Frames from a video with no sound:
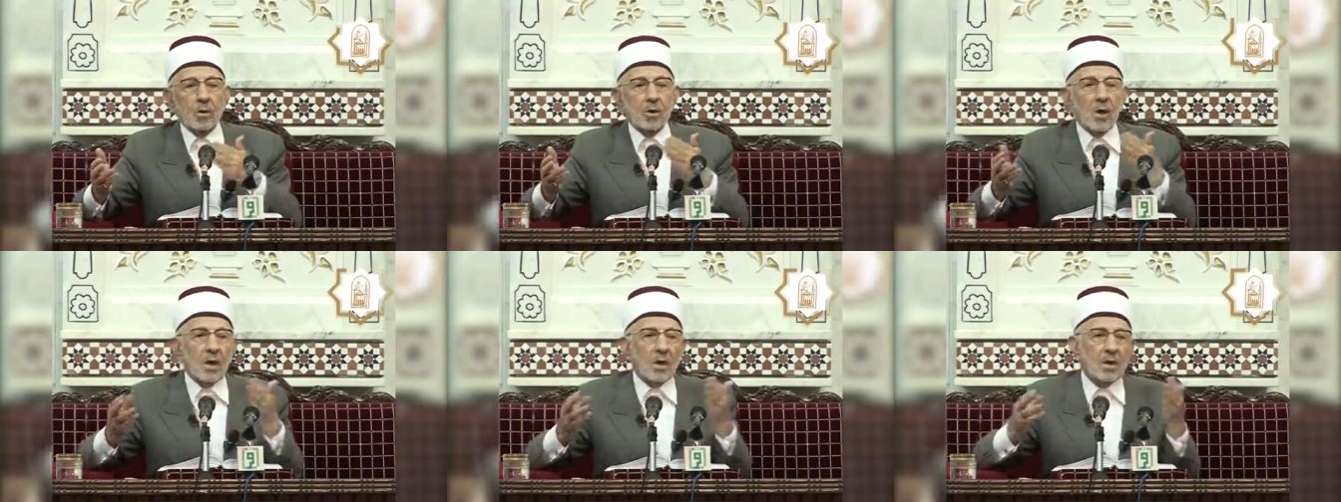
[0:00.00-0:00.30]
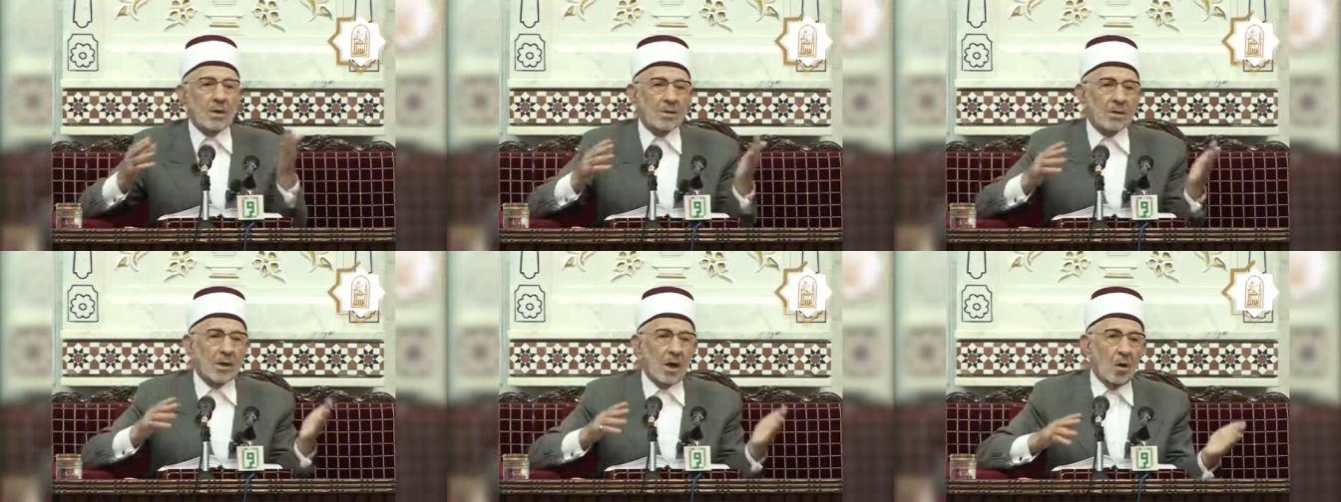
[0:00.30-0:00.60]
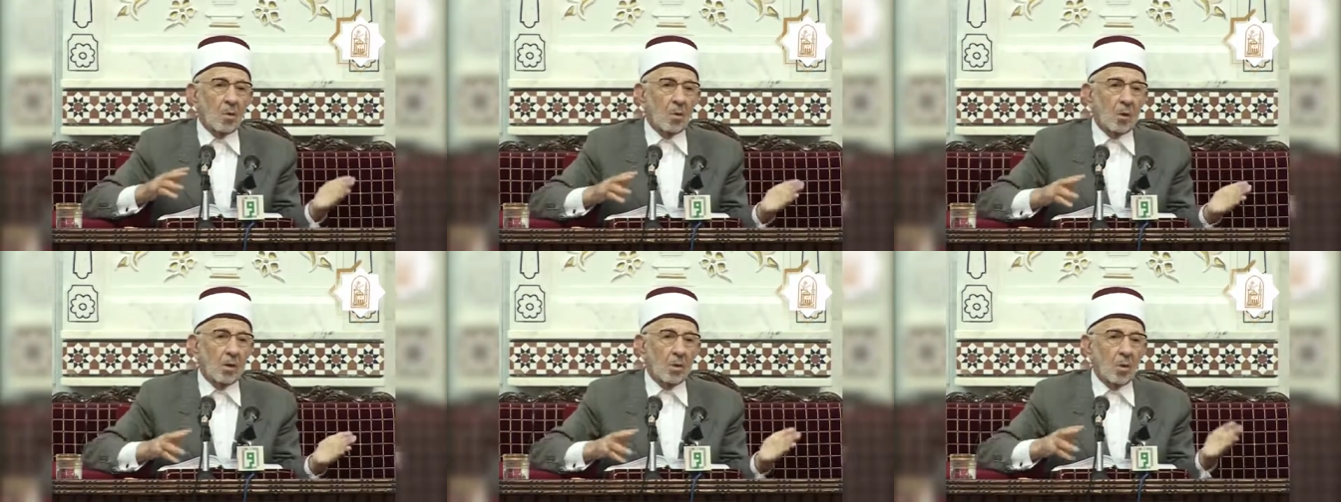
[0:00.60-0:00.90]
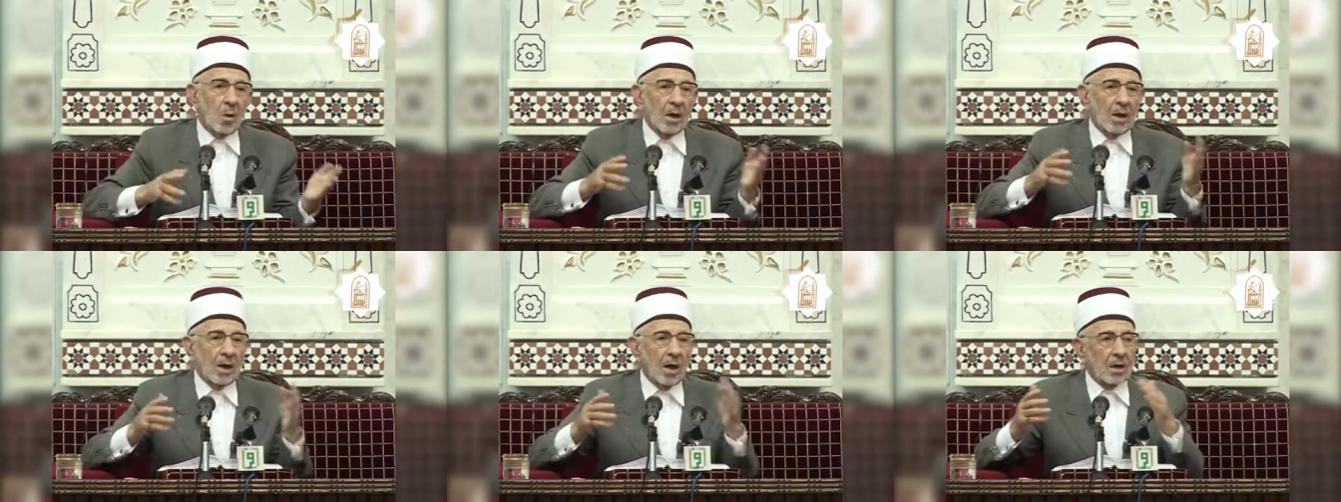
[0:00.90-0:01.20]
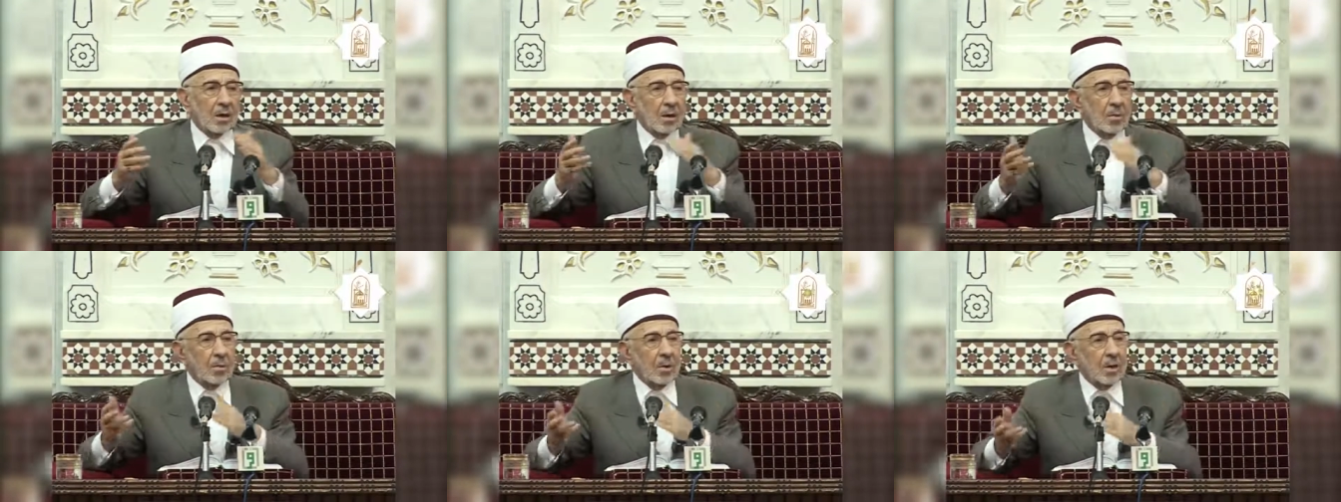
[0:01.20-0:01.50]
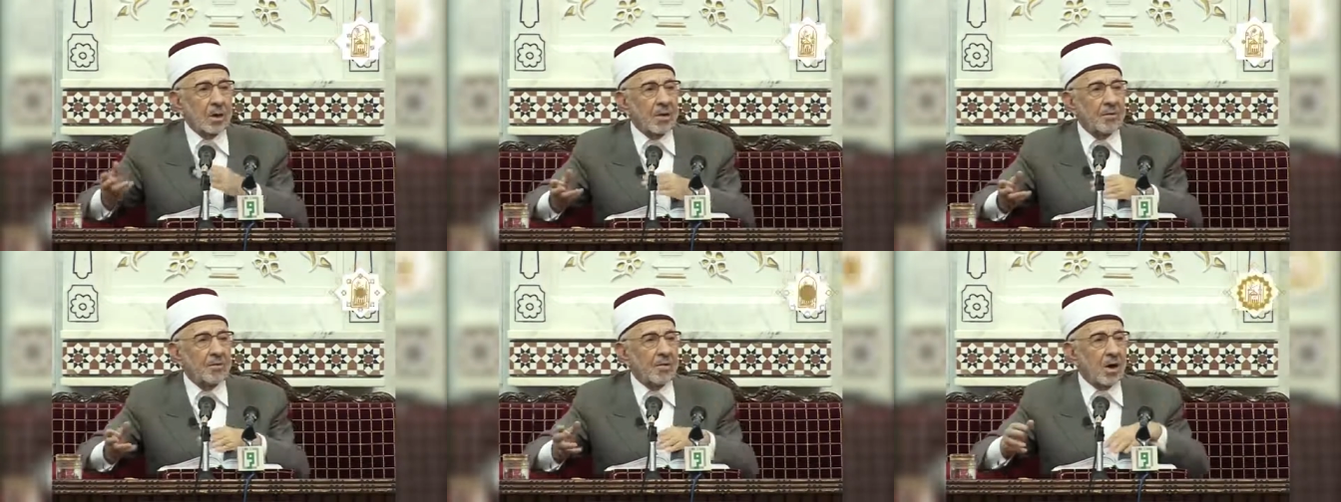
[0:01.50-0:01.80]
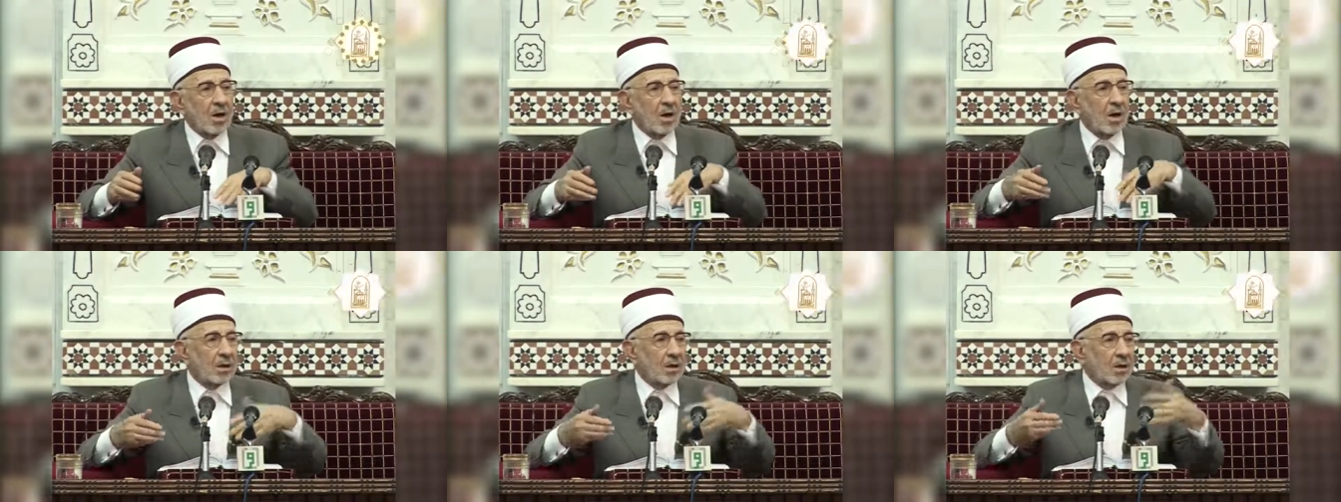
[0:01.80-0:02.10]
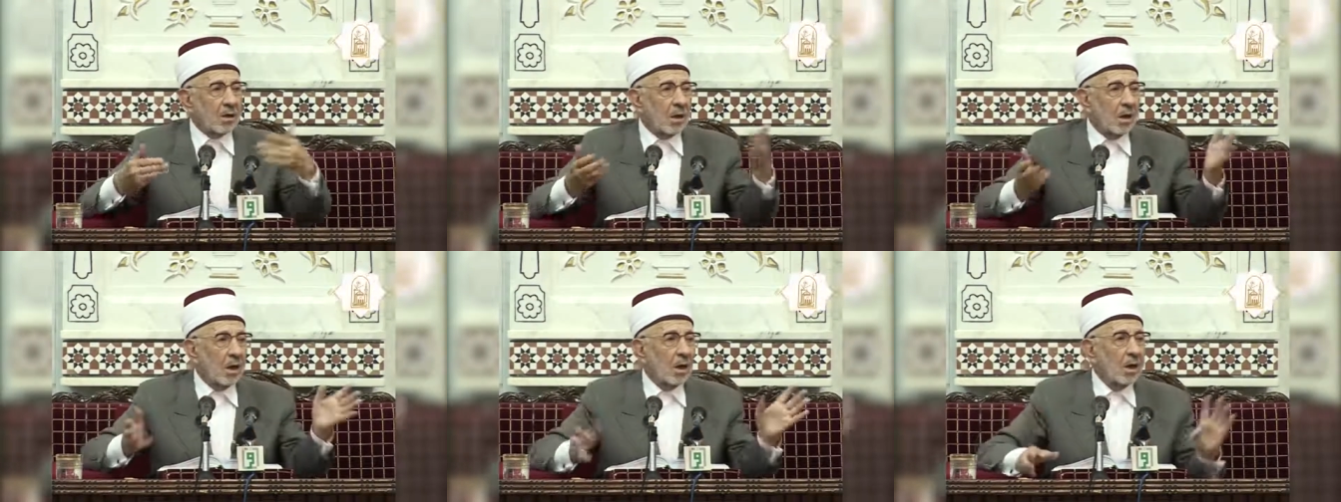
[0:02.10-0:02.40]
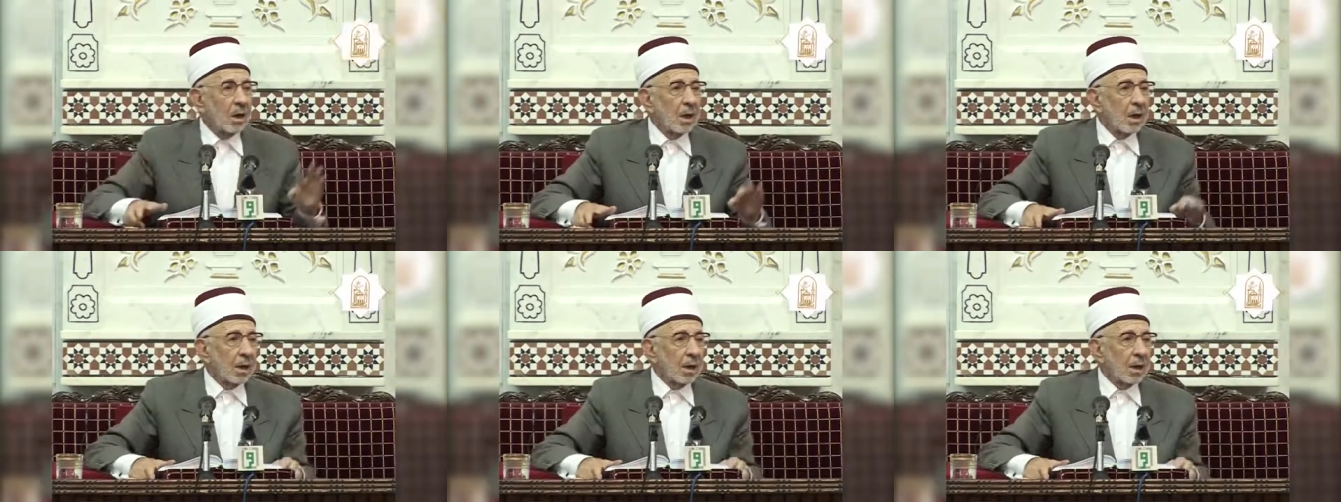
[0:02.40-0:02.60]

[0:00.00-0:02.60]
منتقصة واللغة العربية فقط